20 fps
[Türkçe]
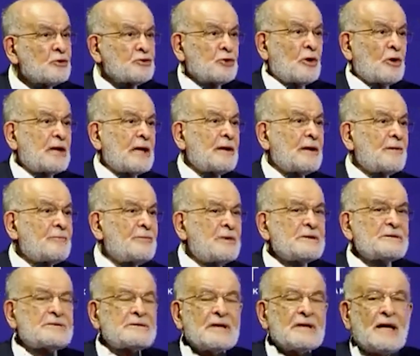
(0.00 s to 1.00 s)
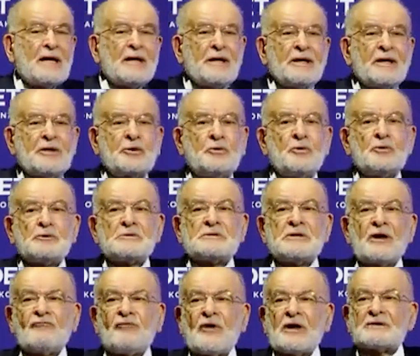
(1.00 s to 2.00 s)
Sonra biz
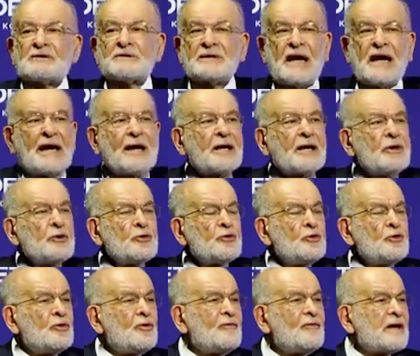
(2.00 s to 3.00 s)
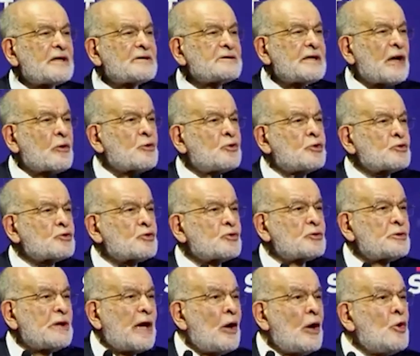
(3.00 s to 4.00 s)
200'den fazla üniversite
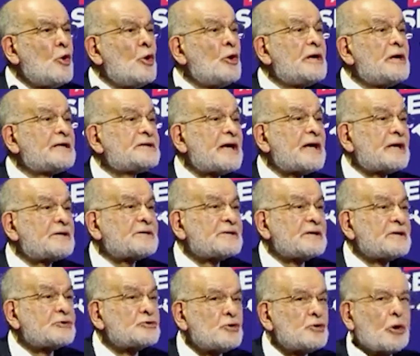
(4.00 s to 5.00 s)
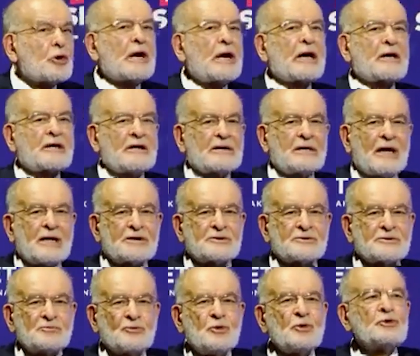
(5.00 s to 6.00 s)
kurduk diye övüneceksiniz. Yok arkadaş,
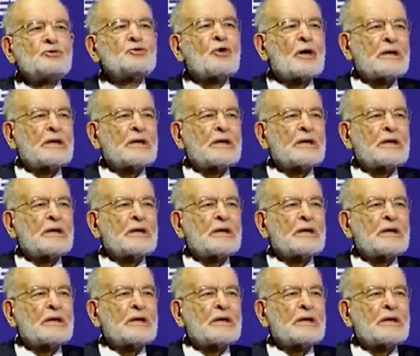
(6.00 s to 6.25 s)
bu